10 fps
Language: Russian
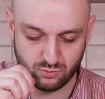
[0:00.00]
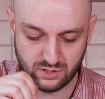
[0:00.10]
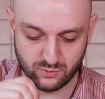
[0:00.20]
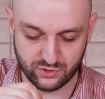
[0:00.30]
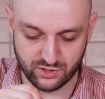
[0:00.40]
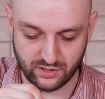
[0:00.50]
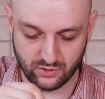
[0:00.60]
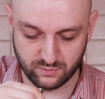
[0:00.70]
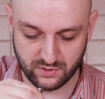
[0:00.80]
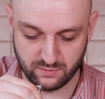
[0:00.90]
Ну и немножечко
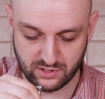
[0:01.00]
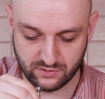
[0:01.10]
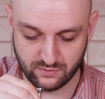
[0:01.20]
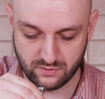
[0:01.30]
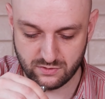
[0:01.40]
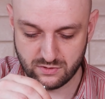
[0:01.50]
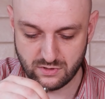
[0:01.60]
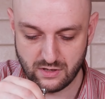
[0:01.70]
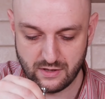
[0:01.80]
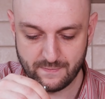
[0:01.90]
так вот перемешиваю.
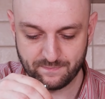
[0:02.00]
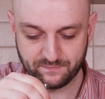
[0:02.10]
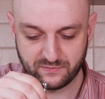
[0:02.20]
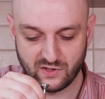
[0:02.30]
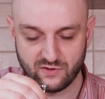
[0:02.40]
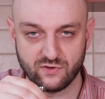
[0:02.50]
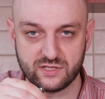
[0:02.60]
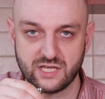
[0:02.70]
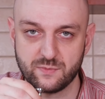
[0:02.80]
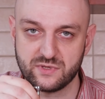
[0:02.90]
В
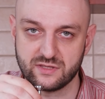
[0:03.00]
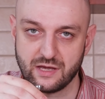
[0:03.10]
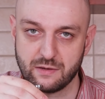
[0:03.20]
рецепте